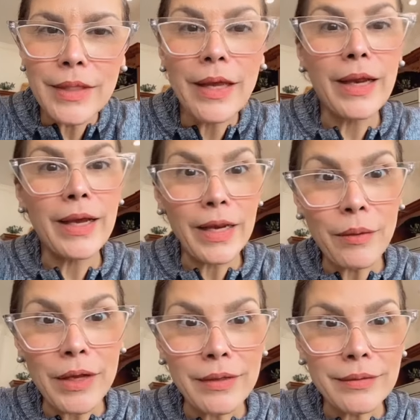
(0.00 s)
y el
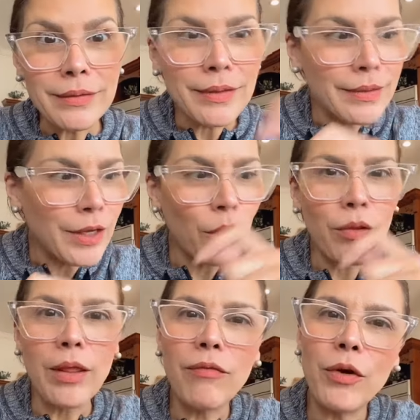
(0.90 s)
escribir, que nos
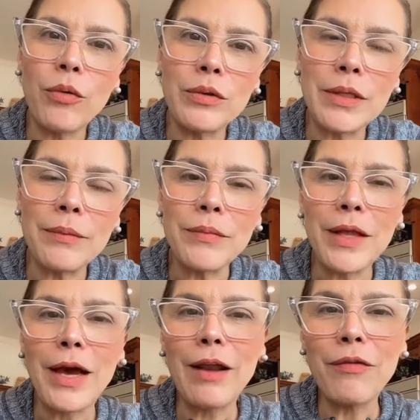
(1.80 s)
da dificultad.
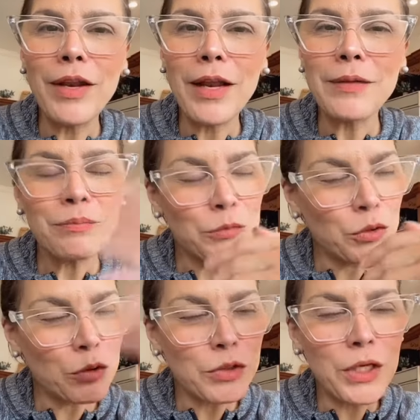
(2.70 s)
A la final,
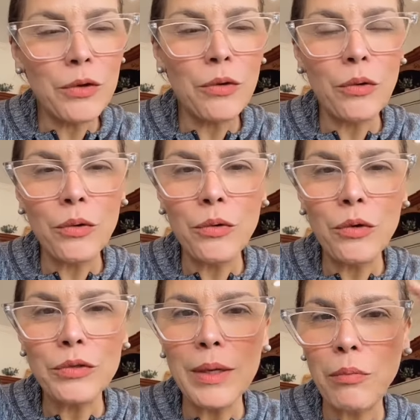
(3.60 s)
yo sigo
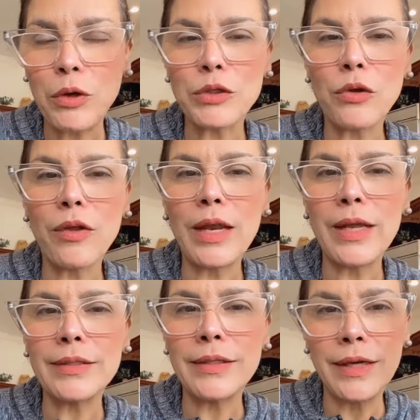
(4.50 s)
orgullosa porque soy
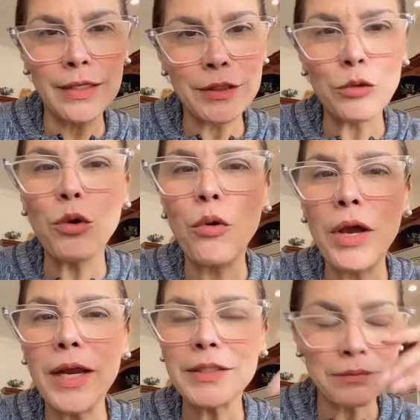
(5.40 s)
disléxica. Si tú lo
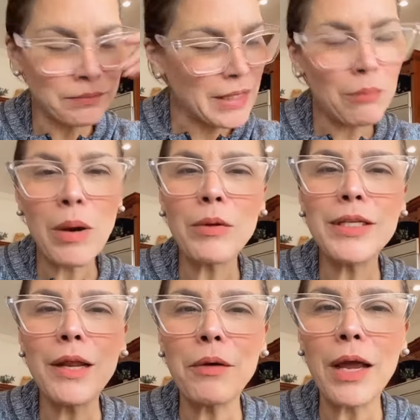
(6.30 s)
eres, vamos a
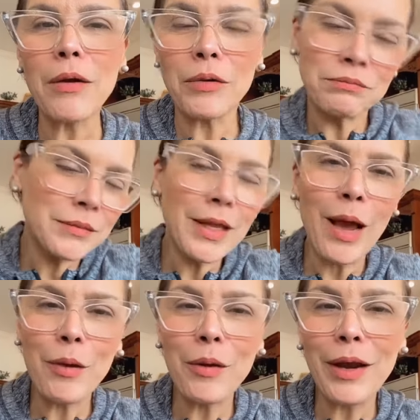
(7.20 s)
celebrarlo,
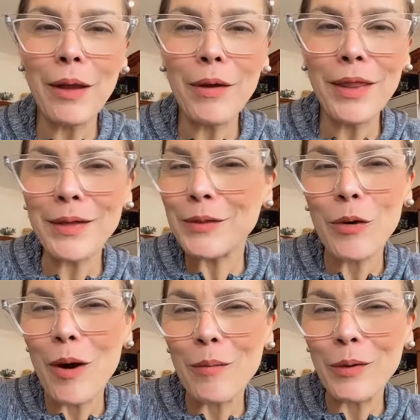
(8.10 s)
a vivir la vida
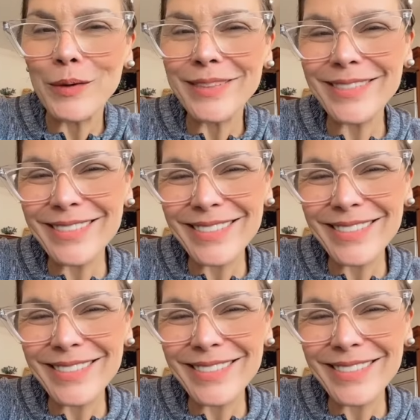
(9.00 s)
con amor.